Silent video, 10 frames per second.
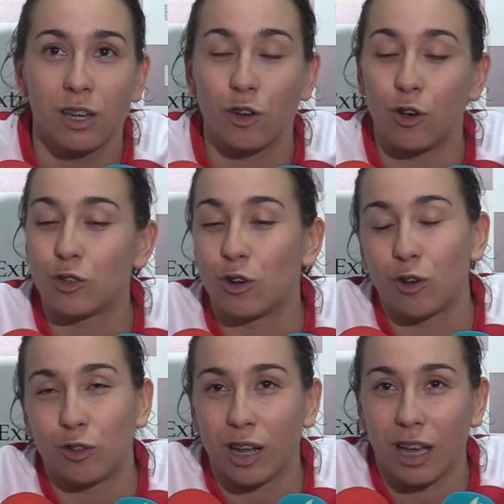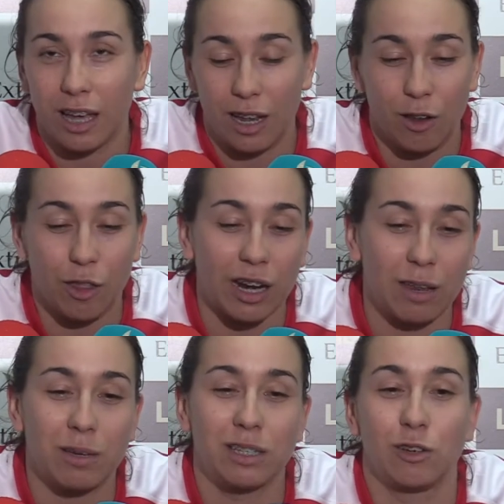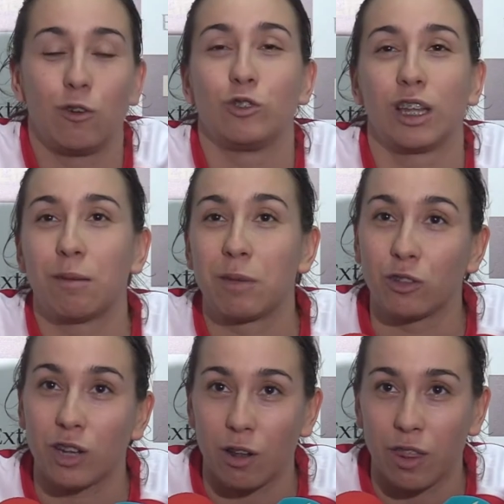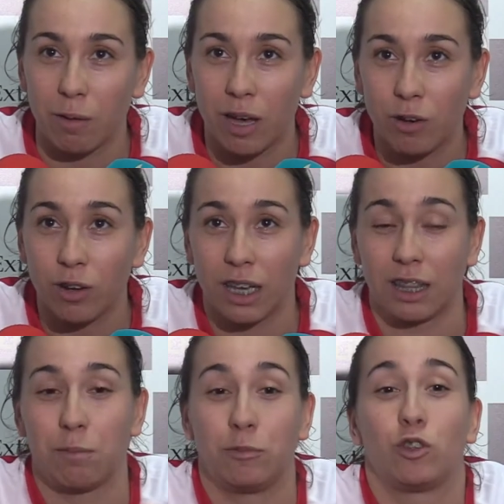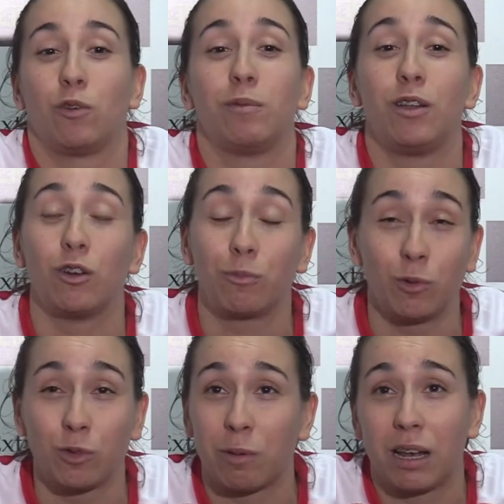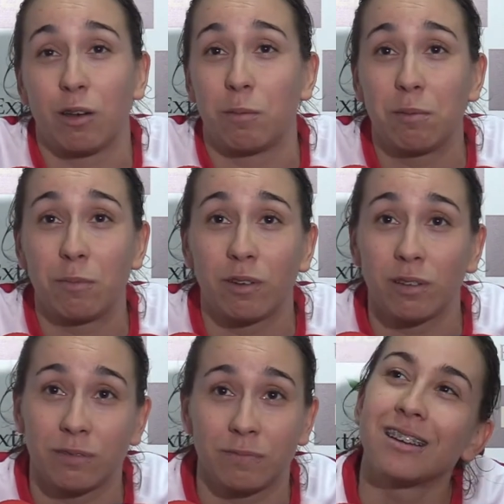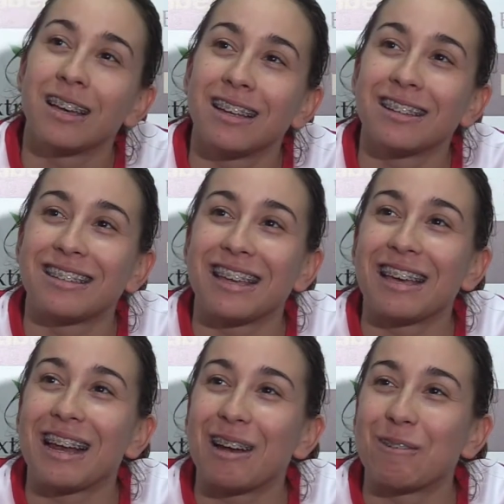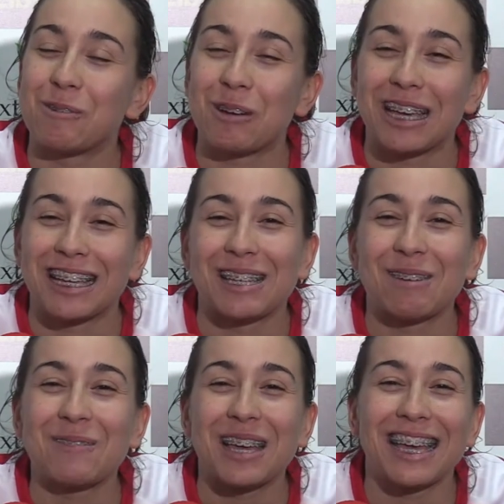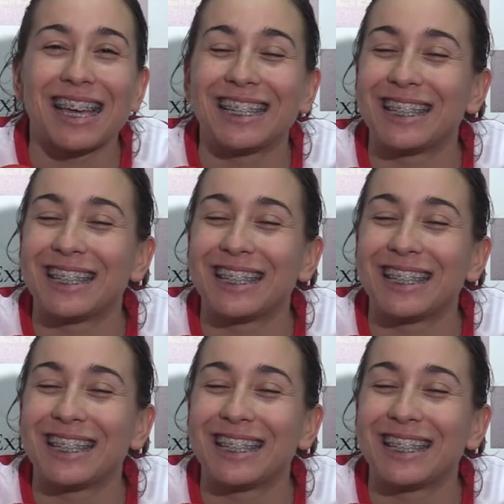no solo contra los de arriba, sino luchar también contra los de abajo, que los puntos valen lo mismo. Sí, claro, porque siempre